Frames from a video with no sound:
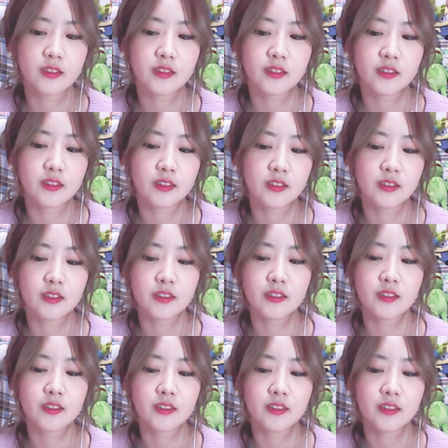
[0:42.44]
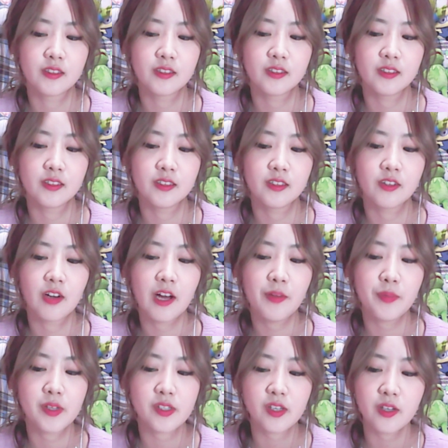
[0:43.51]
어, 이거
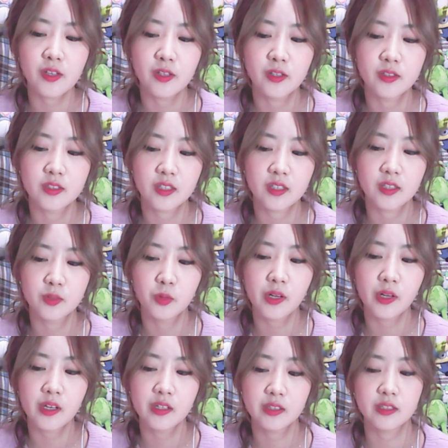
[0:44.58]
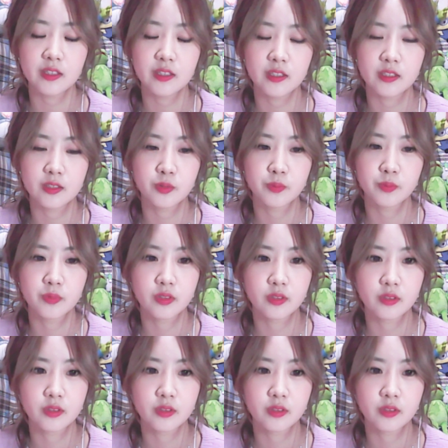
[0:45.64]
하면서 제가 노래를 좀